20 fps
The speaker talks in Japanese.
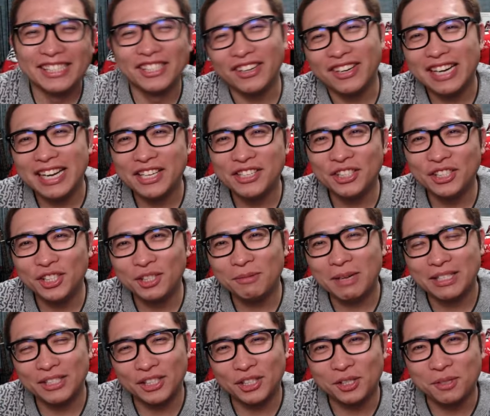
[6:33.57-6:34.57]
それが YouTuber
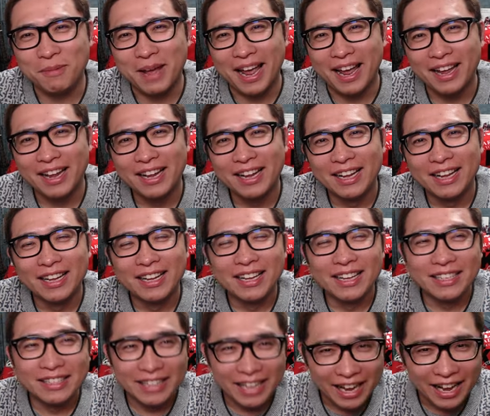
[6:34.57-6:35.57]
の宿命。
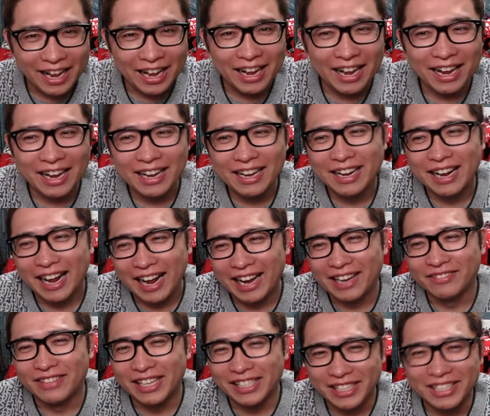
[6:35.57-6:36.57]
ねえ、は
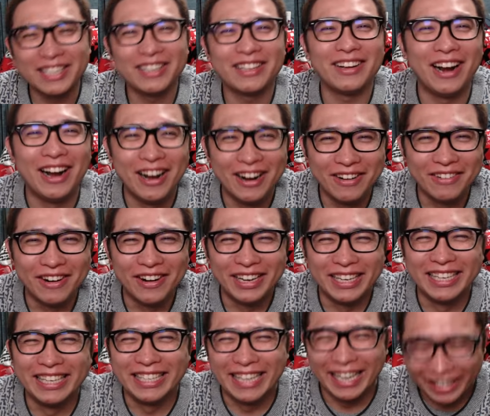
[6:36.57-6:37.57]
い、まあそのところもい
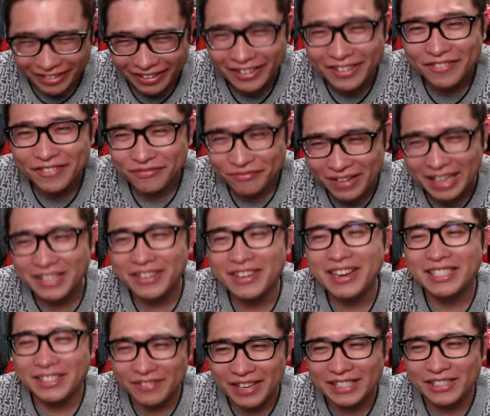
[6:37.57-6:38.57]
いけど、まあとりあ
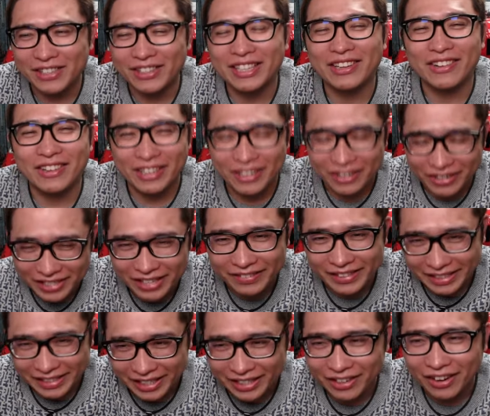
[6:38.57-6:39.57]
えずまあそのところでござい
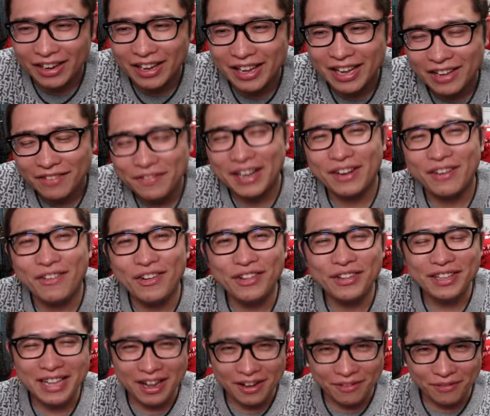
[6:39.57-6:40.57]
ましたと。まあこ
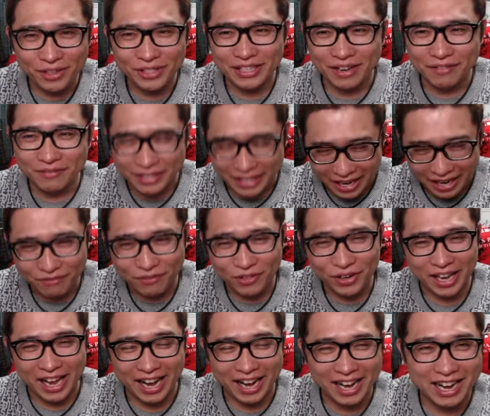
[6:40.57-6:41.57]
んなんもう全部ね、もう
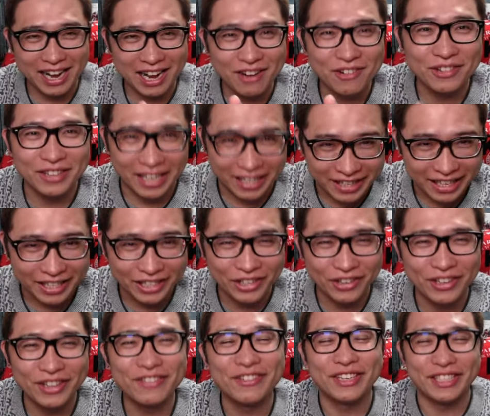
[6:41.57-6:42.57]
結果論なんでど
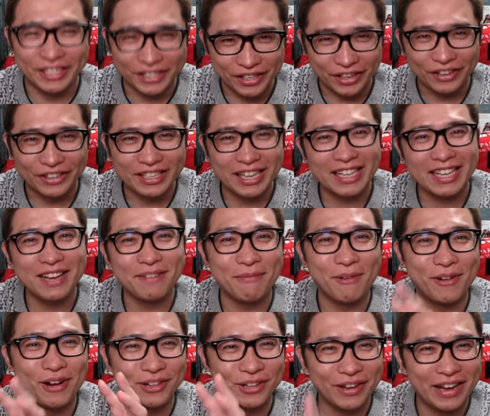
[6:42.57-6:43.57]
うでもいいんですよ。ただに
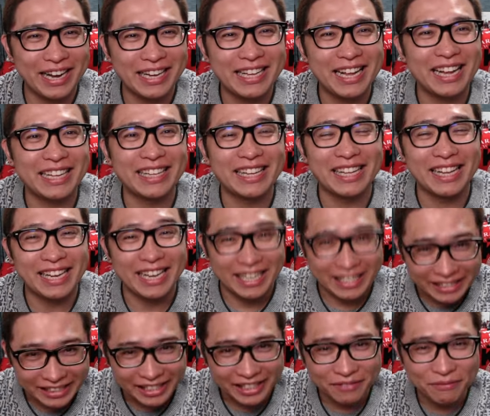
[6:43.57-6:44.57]
僕はどうやりたかっただけや
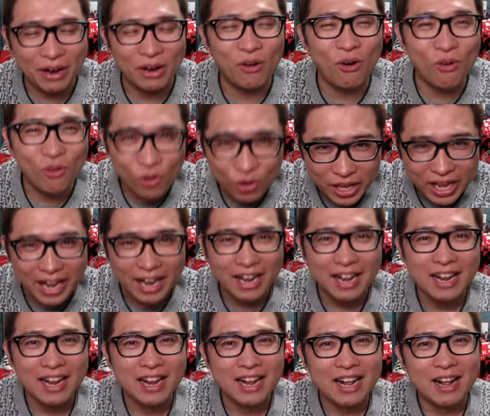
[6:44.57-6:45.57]
し、まあここで、
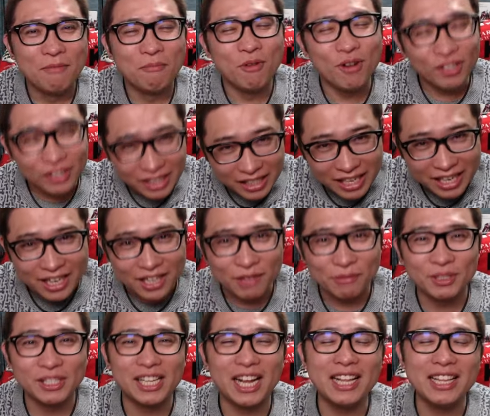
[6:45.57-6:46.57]
申し訳ないけど
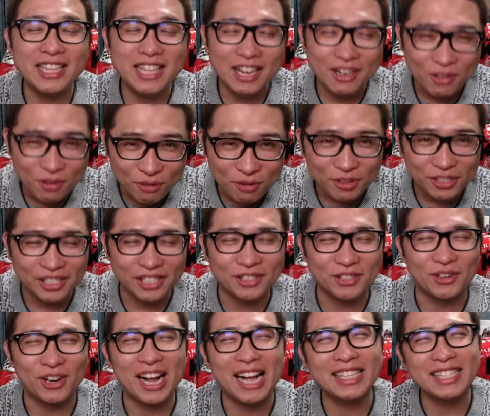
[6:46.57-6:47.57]
もうチャンネル登録者数
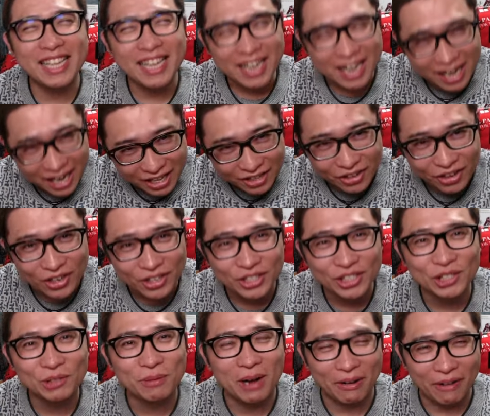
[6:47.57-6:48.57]
を稼がなあかんのよ
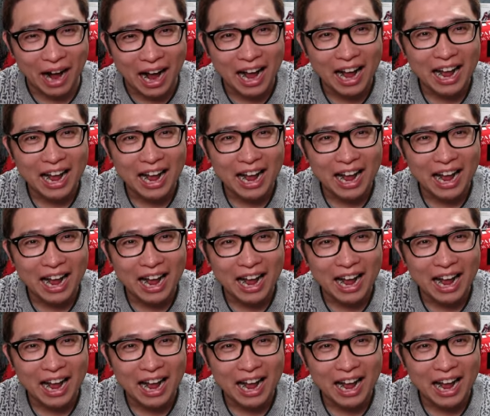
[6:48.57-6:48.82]
YouTuber は